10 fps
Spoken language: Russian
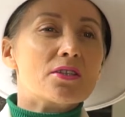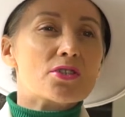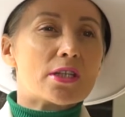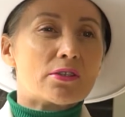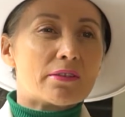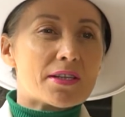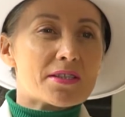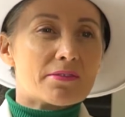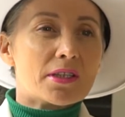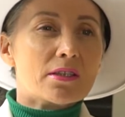начинают давать
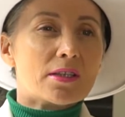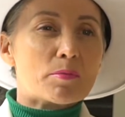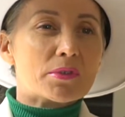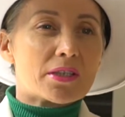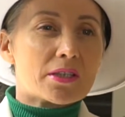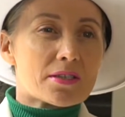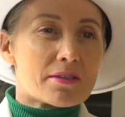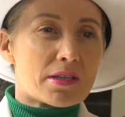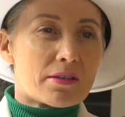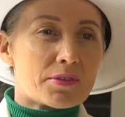советы там, где их
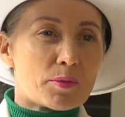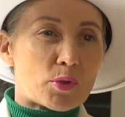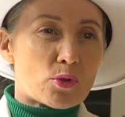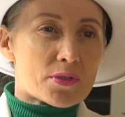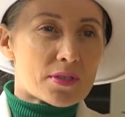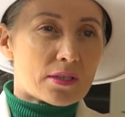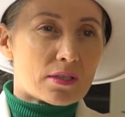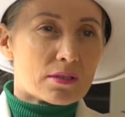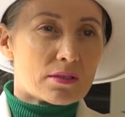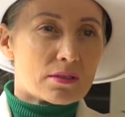советов не просят
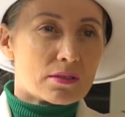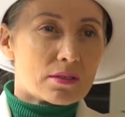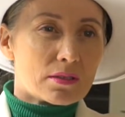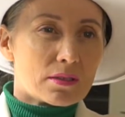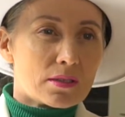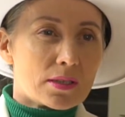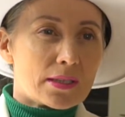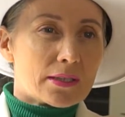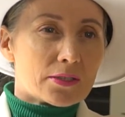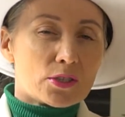
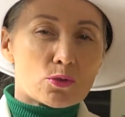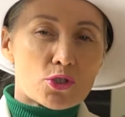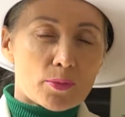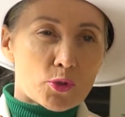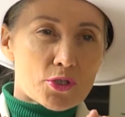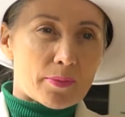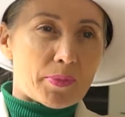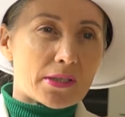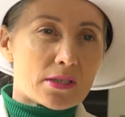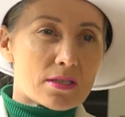где нужно просто
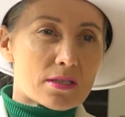пойти